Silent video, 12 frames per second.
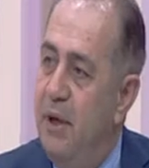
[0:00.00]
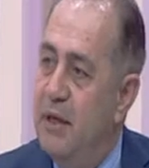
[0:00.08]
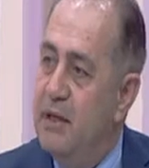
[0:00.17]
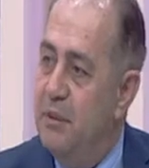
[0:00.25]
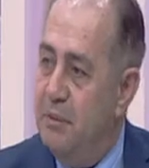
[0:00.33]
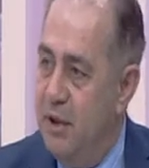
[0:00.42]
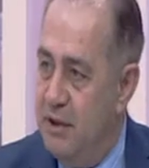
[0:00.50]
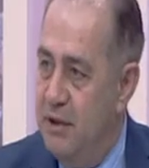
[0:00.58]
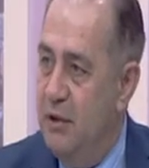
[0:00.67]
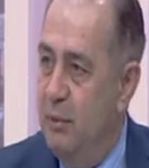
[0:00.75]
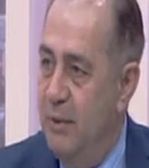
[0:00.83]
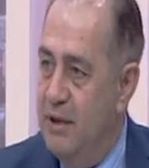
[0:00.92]
بحسب
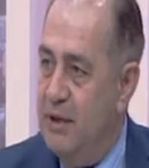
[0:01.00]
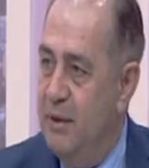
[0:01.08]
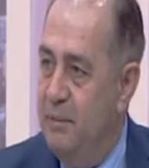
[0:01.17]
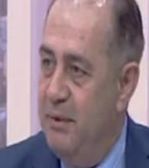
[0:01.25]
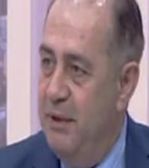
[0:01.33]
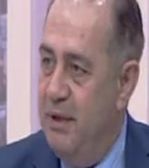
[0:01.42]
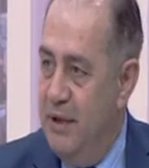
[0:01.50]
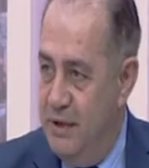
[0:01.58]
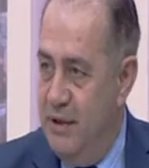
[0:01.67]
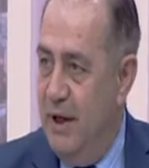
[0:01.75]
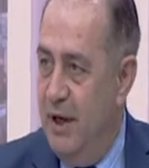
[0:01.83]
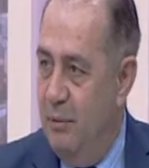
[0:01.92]
شخصيته بحسب مصبوط.
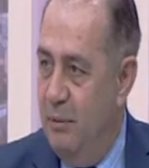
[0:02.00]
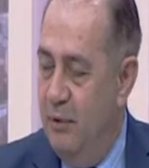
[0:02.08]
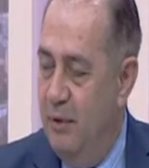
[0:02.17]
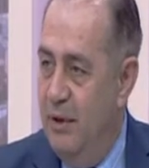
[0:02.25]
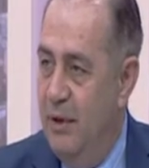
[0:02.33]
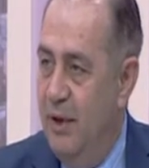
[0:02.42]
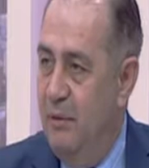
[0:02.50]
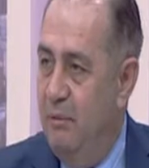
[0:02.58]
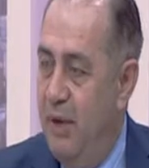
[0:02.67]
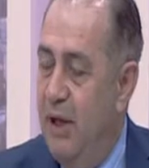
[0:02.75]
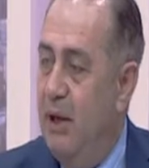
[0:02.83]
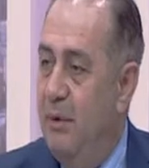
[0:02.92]
استيعابه
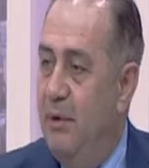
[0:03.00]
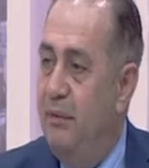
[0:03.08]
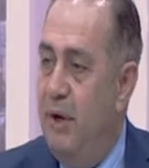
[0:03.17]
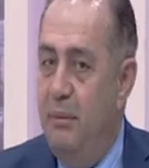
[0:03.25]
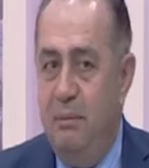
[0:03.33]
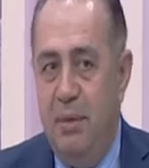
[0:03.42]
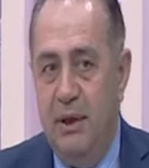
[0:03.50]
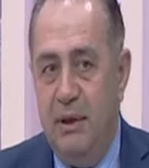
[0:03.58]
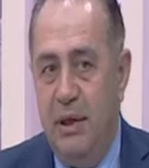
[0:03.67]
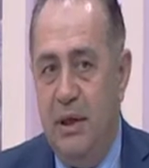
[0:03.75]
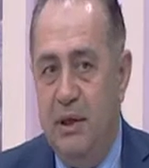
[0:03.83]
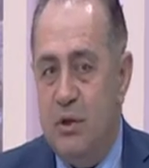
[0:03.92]
بينما الفيلم
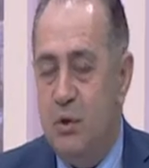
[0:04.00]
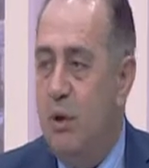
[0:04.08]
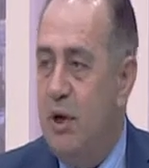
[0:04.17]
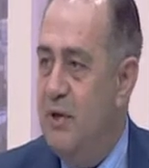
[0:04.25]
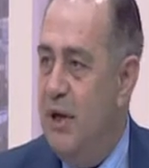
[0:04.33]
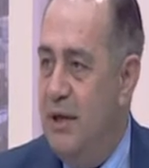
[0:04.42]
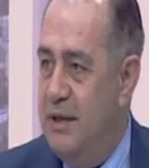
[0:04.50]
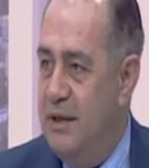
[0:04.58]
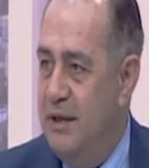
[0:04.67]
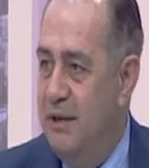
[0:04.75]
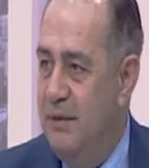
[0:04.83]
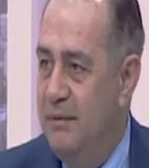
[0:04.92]
بيعطيك الصوره
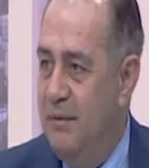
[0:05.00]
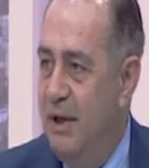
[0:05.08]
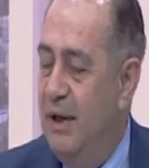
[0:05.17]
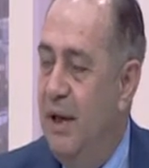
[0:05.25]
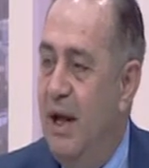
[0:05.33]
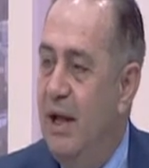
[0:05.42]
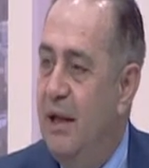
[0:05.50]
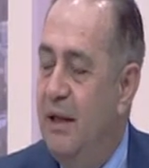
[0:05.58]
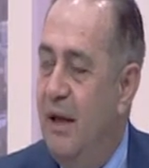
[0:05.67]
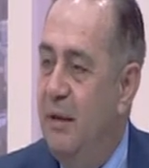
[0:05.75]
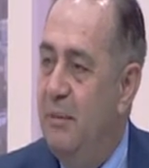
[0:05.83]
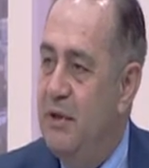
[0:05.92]
جاهزه صحيح لا
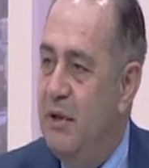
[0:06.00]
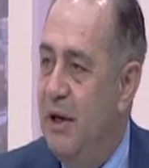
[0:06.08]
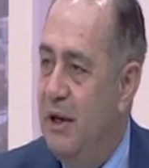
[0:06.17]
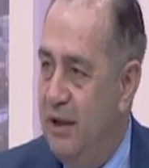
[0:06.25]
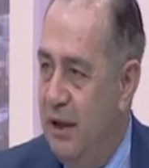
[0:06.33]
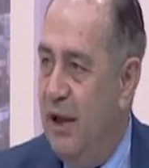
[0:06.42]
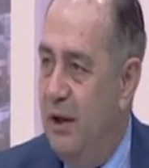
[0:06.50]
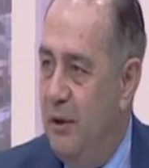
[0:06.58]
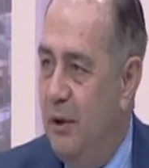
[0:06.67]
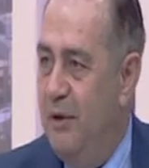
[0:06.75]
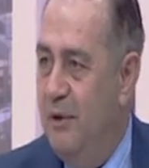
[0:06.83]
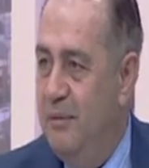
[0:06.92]
يدع مجال
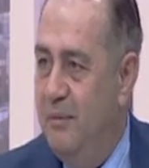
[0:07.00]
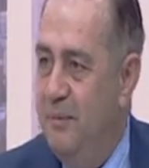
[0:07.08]
للتخيل